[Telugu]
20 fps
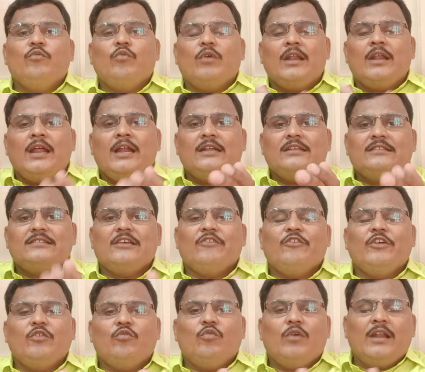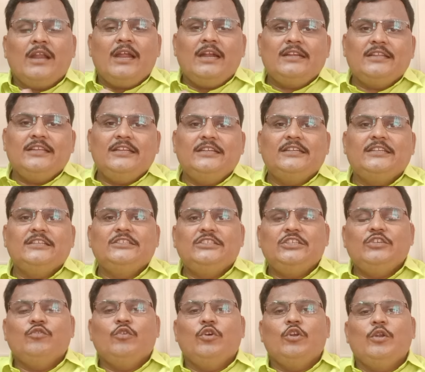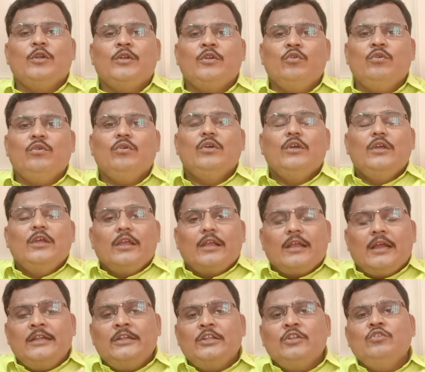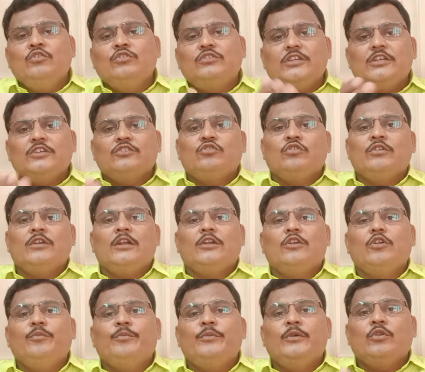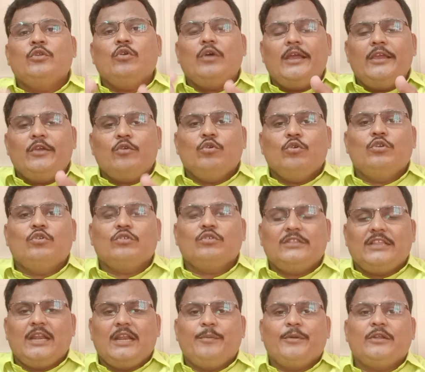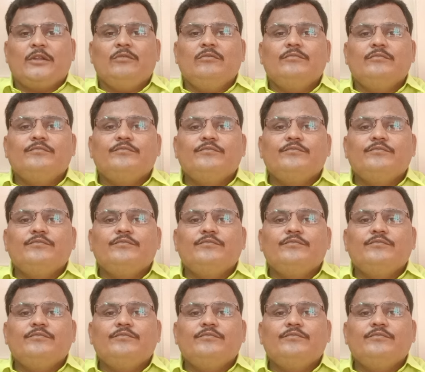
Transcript: వన్ నాట్ సెవెన్ వన్ నాట్ ఎయిట్ జీవోలను కంటిన్యూ చేస్తున్నట్లు మీరు హైకోర్టుకు తెలపటం